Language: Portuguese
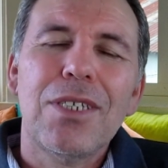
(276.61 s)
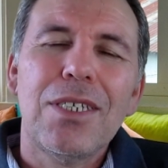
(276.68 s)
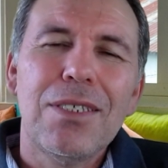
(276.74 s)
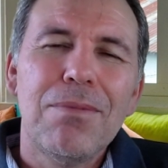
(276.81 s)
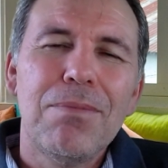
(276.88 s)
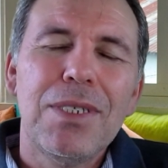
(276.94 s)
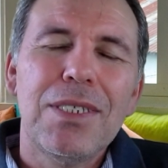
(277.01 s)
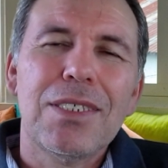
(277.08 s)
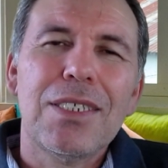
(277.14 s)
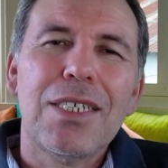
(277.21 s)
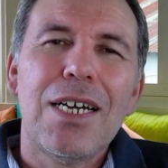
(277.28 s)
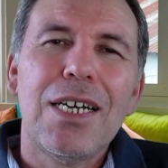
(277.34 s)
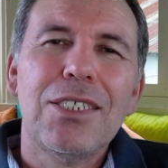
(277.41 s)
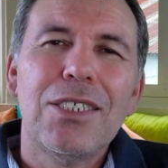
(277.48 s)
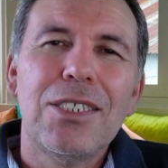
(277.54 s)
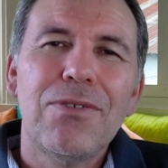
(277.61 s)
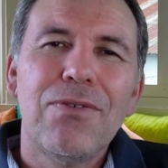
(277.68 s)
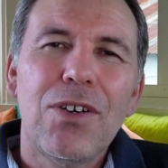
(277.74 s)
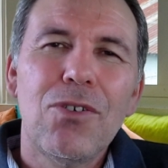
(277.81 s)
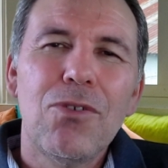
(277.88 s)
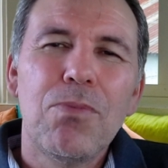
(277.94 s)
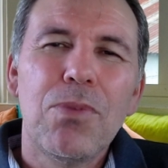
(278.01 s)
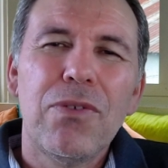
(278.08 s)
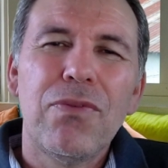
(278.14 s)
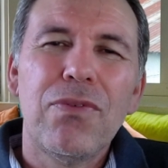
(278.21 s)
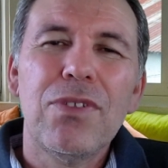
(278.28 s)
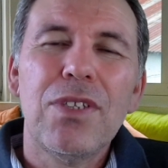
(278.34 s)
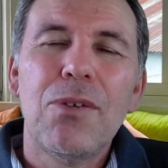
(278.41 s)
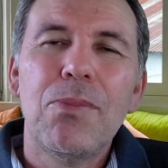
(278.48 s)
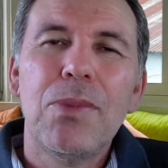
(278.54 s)
essa mensagem falou
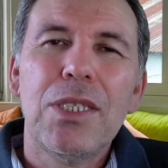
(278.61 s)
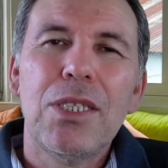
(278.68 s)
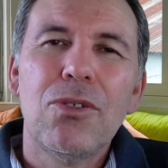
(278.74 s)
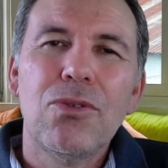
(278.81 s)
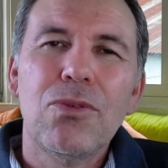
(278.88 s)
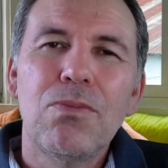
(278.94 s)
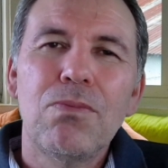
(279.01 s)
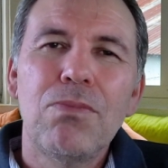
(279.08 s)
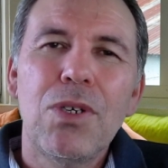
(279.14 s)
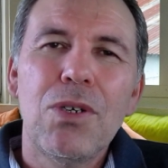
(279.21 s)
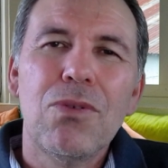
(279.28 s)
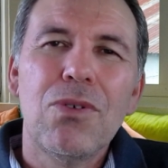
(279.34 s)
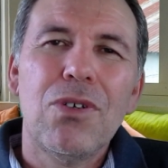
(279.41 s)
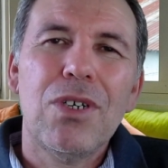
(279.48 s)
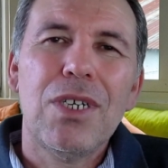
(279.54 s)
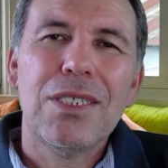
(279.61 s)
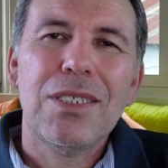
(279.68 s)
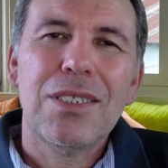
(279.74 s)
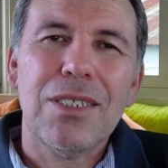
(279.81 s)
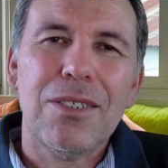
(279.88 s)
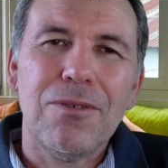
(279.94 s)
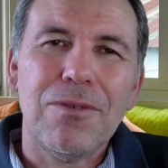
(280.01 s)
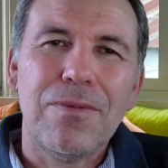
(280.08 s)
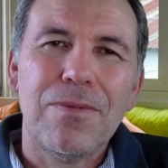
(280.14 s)
profundamente ao meu coração.